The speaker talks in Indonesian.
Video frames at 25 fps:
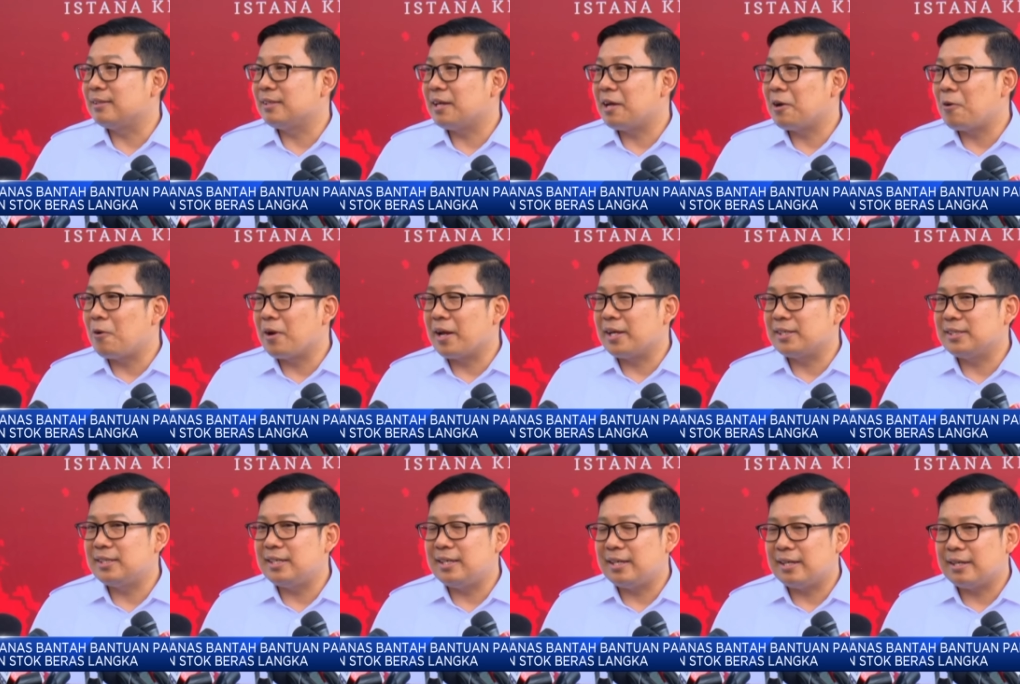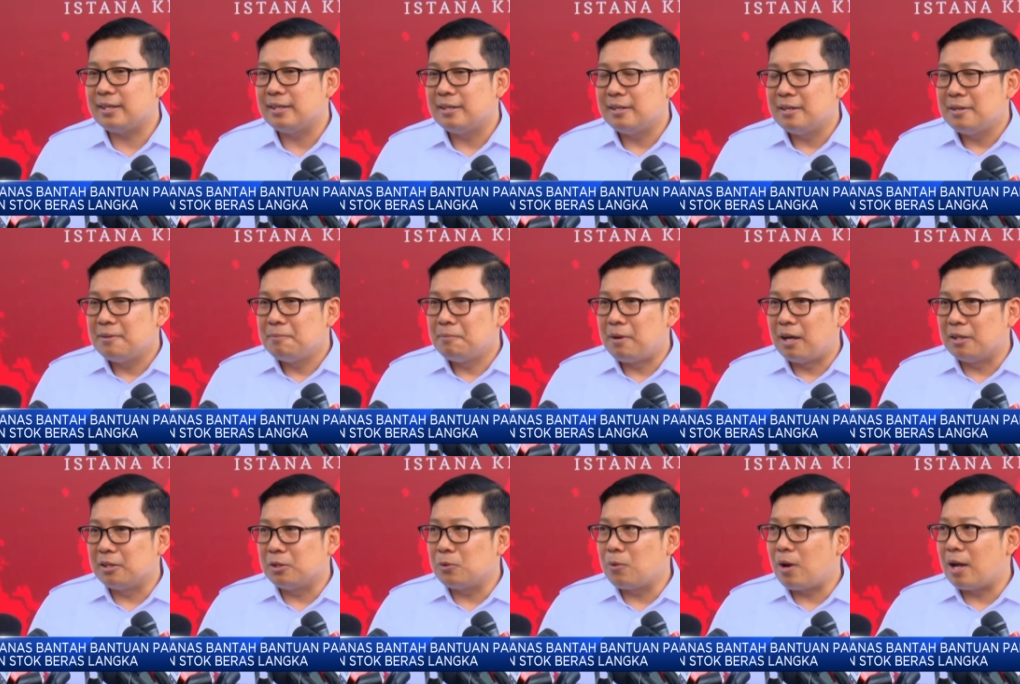Saya koreksi ya,
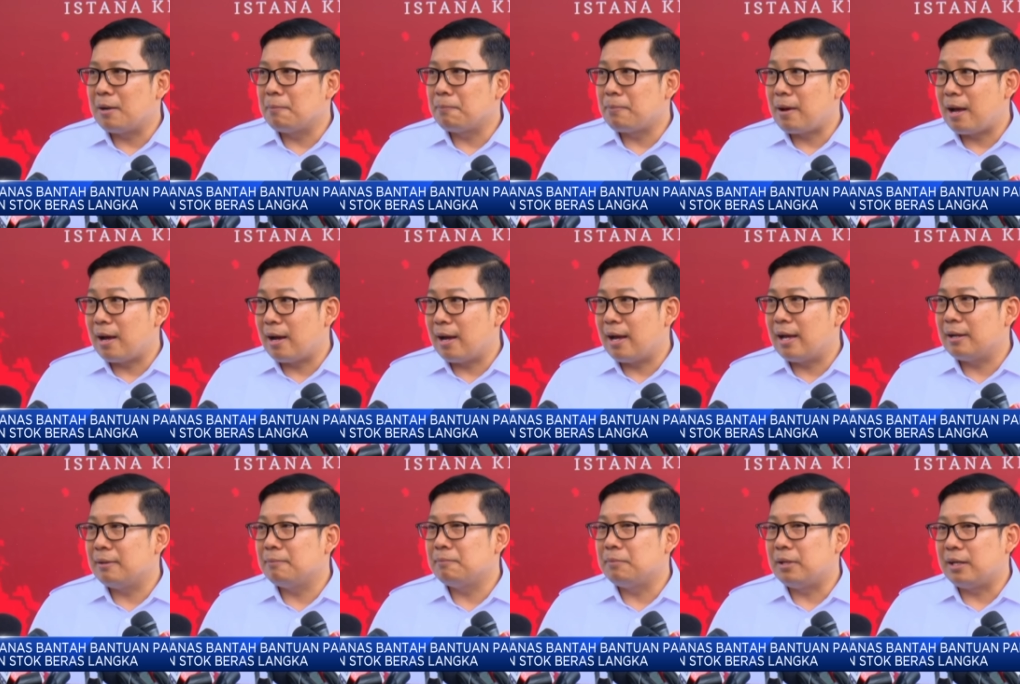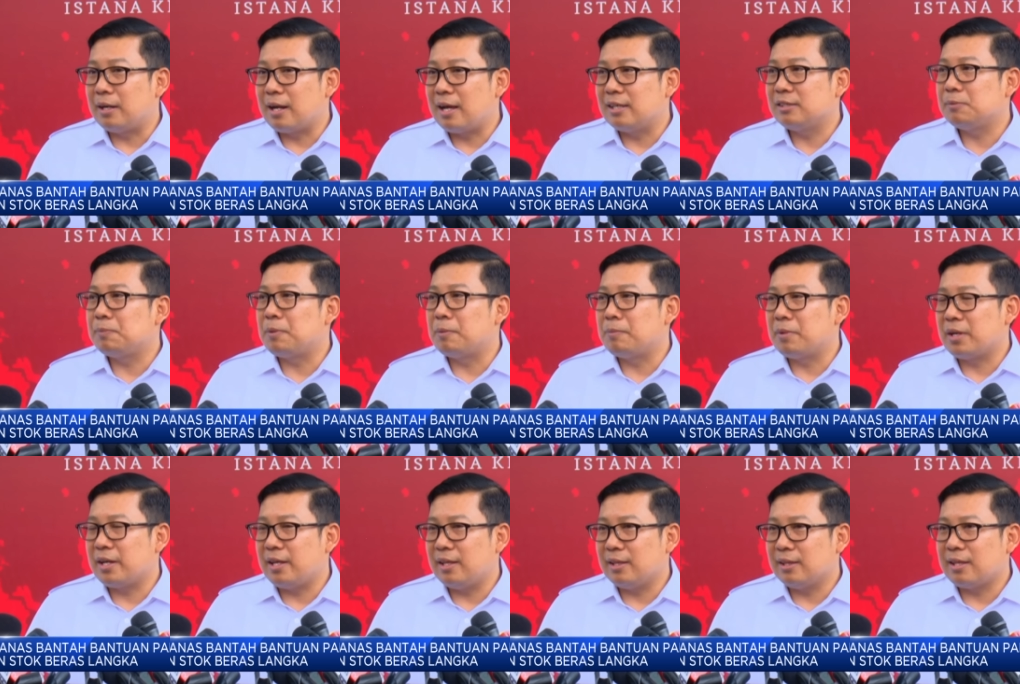bantuan pangan beras
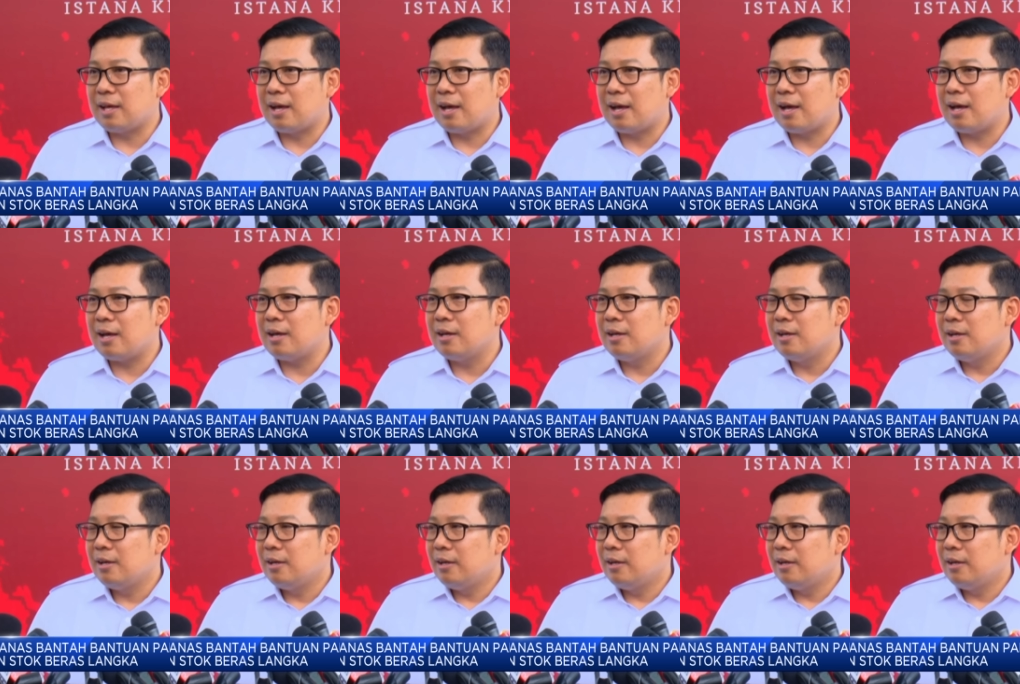pemerintah